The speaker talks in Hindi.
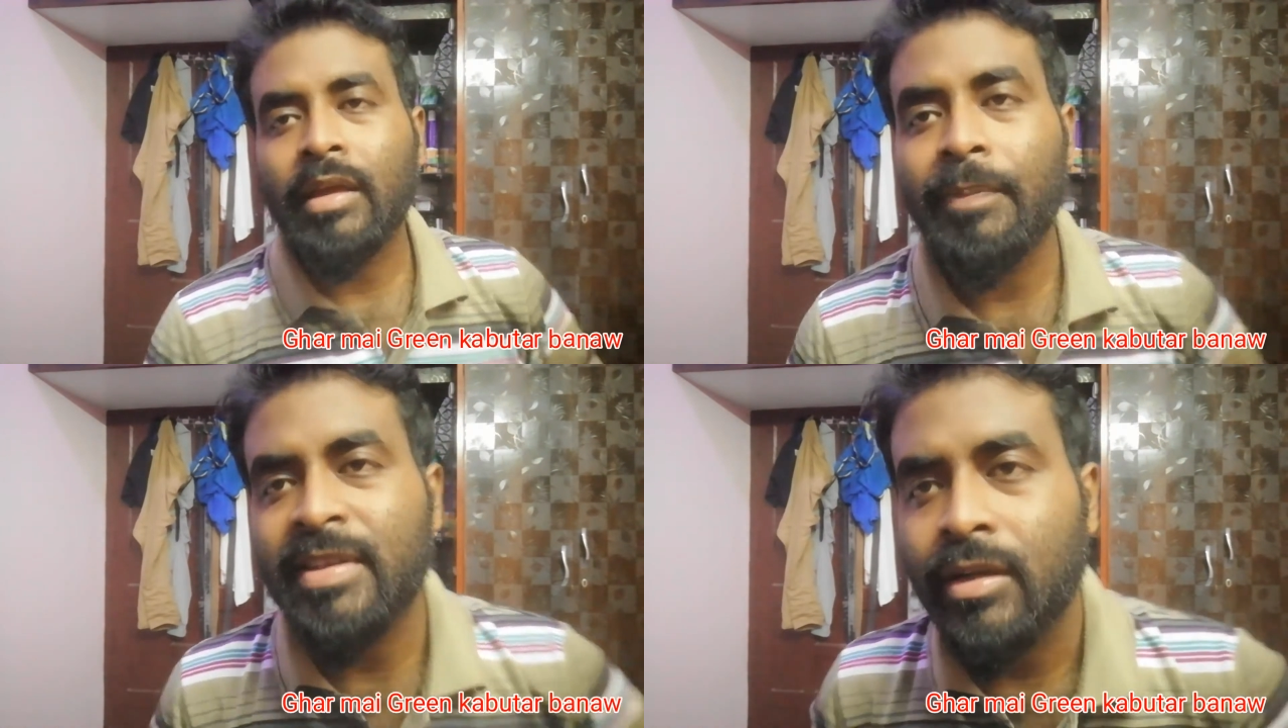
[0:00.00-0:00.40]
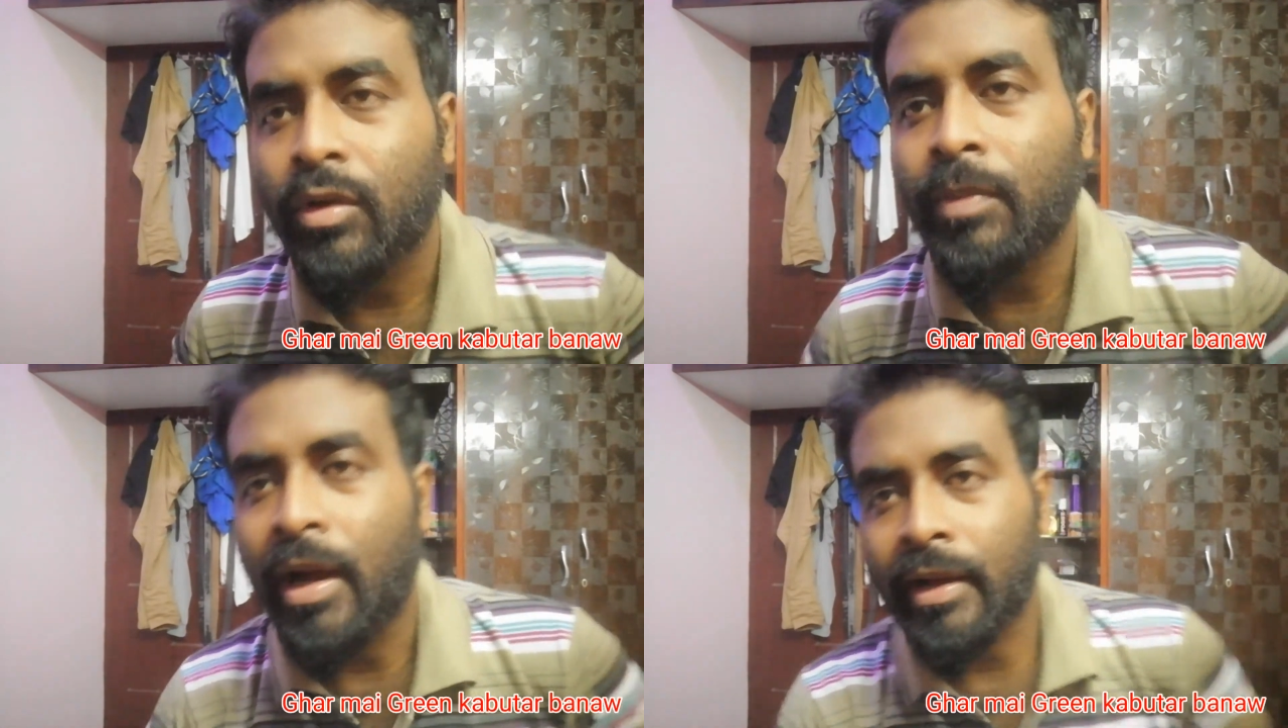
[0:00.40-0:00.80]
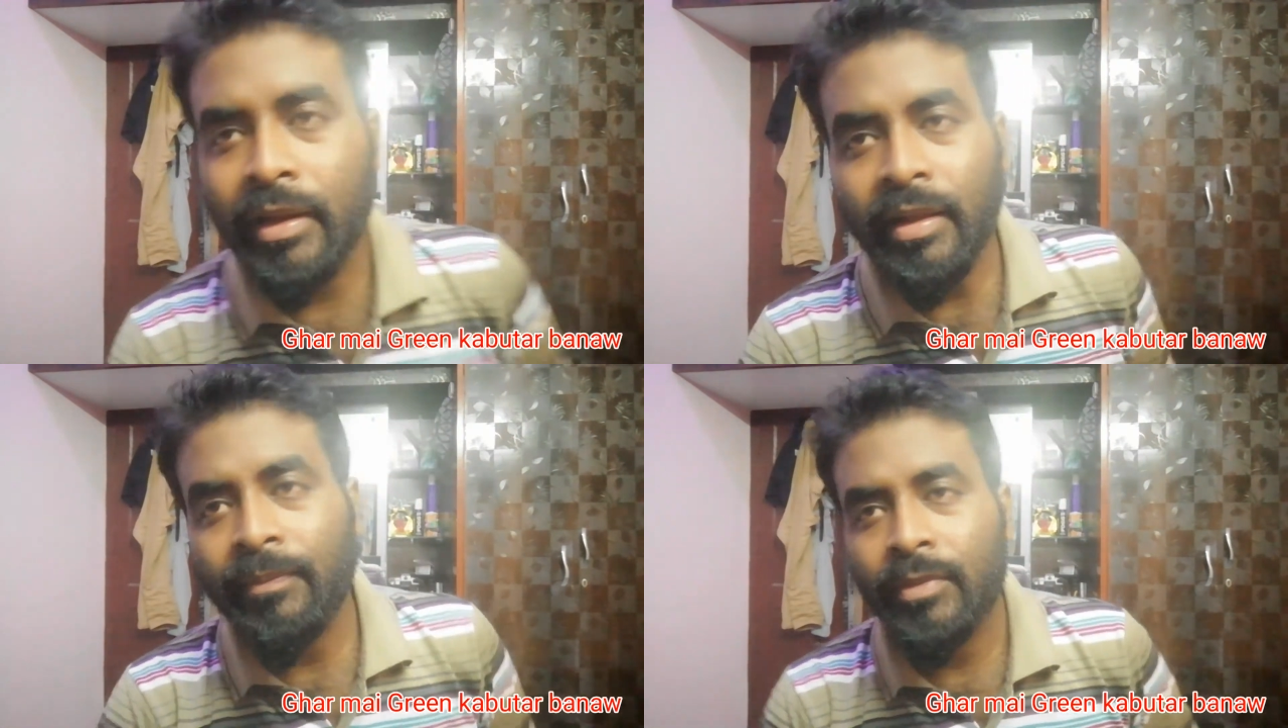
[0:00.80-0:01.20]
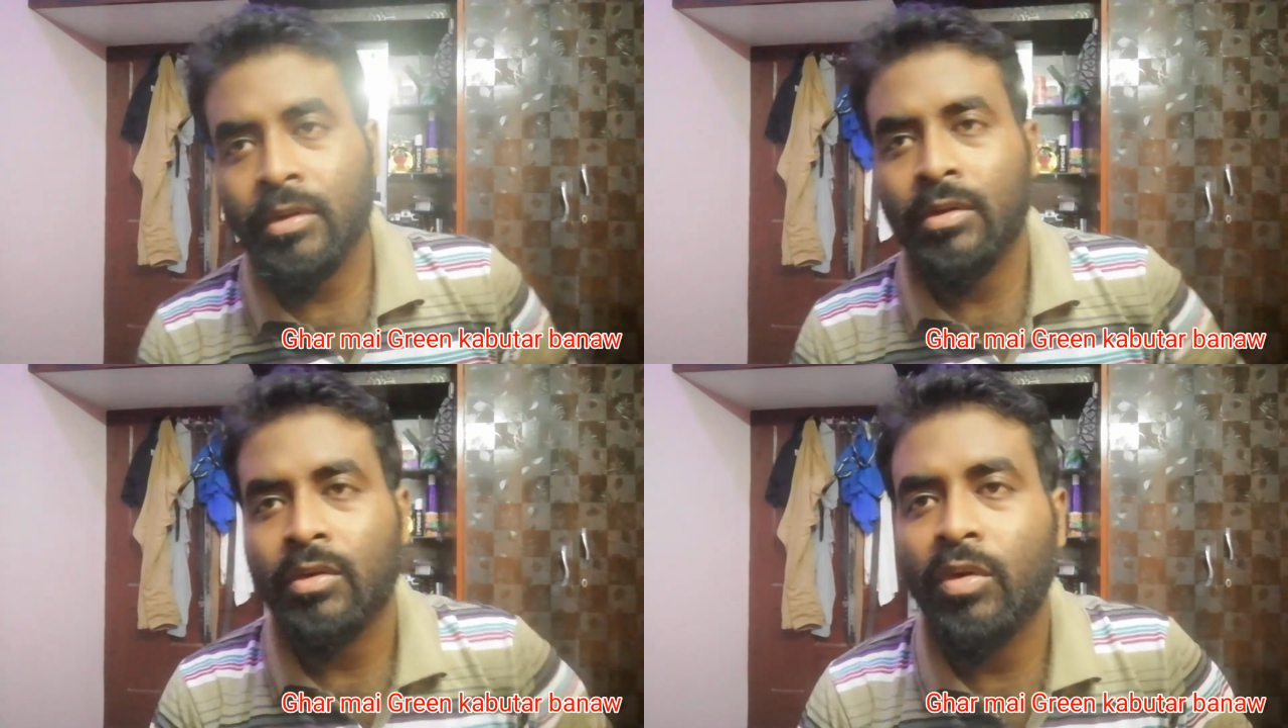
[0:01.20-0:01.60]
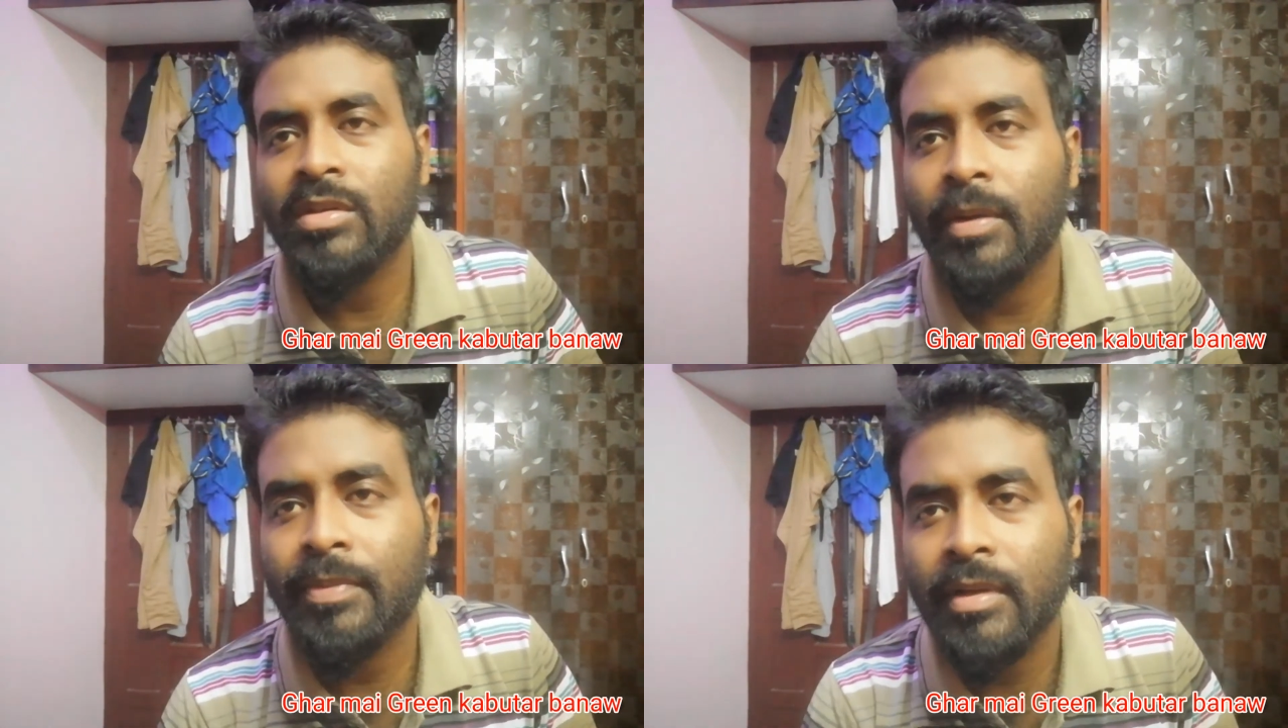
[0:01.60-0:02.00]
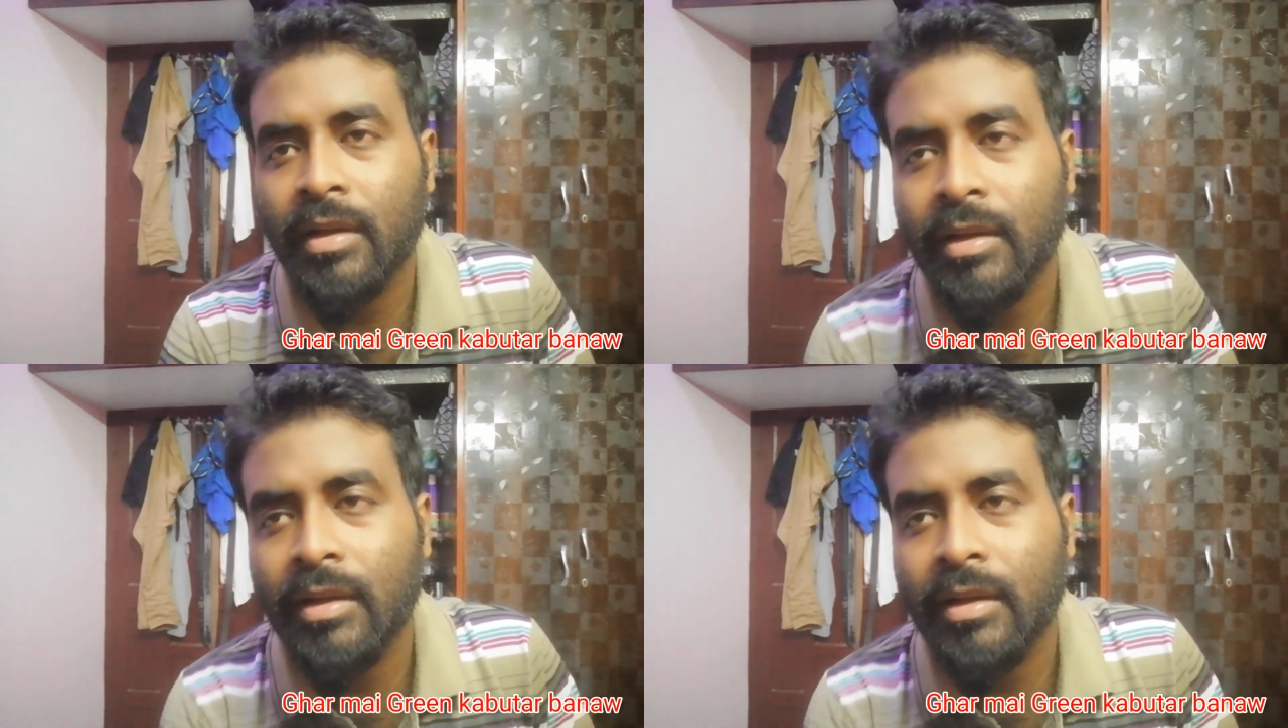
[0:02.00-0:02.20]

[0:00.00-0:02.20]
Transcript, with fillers: के पीछे लोग भाग रहे हैं वो सब